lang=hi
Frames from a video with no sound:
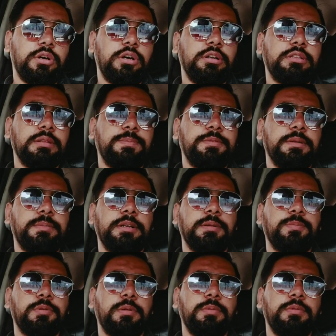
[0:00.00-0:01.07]
और सबसे बड़ी
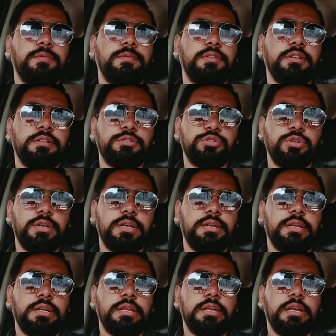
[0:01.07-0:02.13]
प्रॉब्लम जो
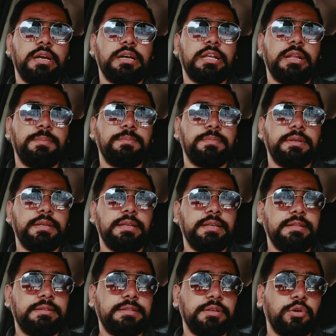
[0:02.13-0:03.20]
है अगर आप
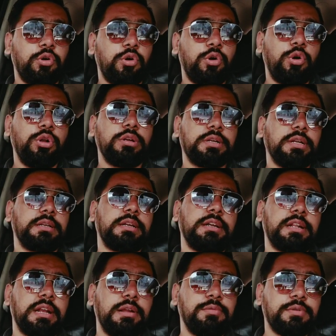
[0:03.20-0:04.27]
एसी ऑन करके
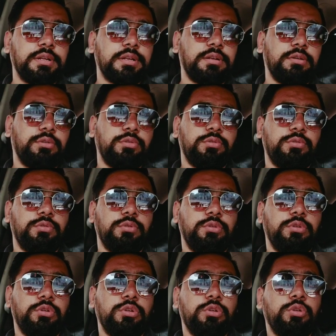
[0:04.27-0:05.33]
ड्राइव कर रहे हो
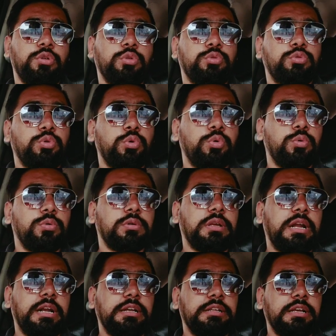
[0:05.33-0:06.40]
तो
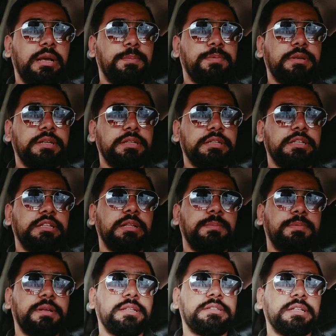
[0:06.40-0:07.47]
गाड़ी आपकी इतनी
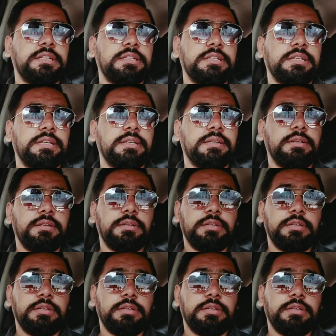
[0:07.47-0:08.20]
दब के चलती है